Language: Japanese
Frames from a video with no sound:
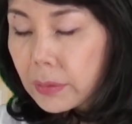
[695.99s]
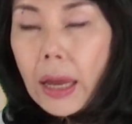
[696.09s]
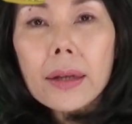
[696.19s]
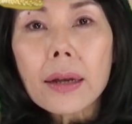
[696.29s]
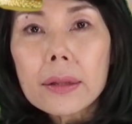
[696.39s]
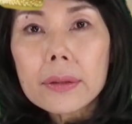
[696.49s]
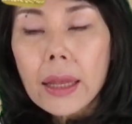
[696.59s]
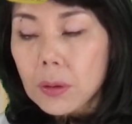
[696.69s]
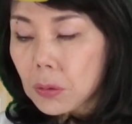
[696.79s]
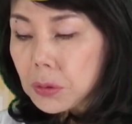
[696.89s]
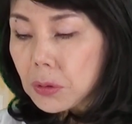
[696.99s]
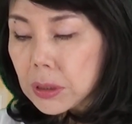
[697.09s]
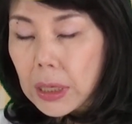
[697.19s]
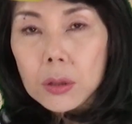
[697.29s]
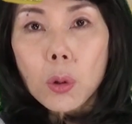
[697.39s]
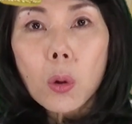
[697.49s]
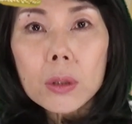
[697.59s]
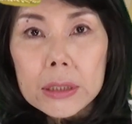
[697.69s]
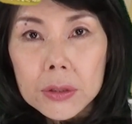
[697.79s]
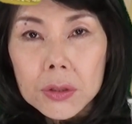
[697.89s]
大韓帝国として
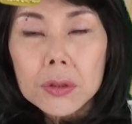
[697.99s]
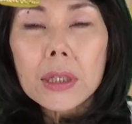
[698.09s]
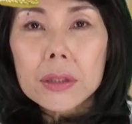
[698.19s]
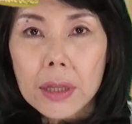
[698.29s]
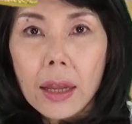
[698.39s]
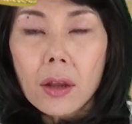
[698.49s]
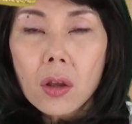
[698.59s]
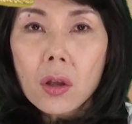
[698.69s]
独立するんですね、